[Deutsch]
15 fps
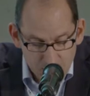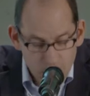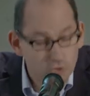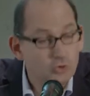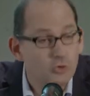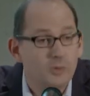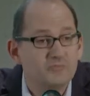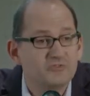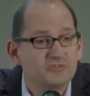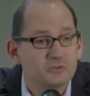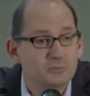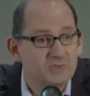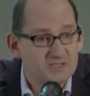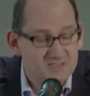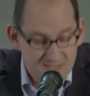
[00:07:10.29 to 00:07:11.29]

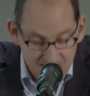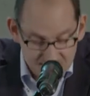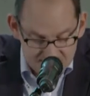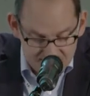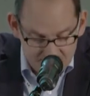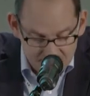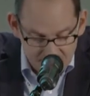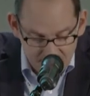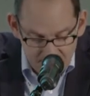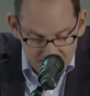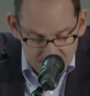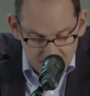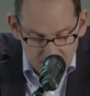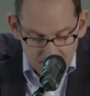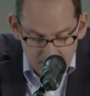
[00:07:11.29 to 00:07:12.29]
klopft mit Tatsachen
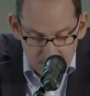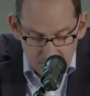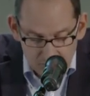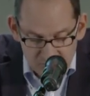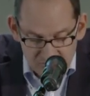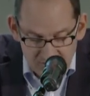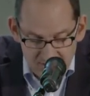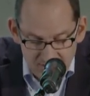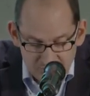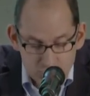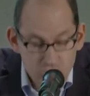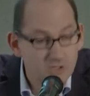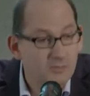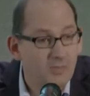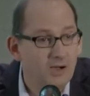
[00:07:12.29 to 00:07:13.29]
an und verlief
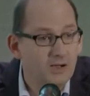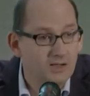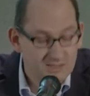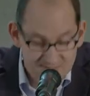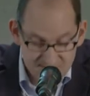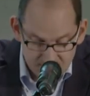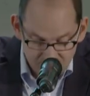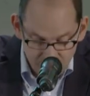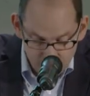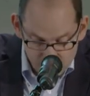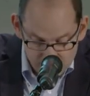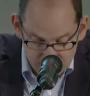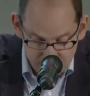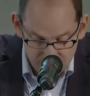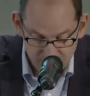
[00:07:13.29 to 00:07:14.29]
schlimmer als
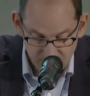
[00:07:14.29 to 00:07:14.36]
gewollt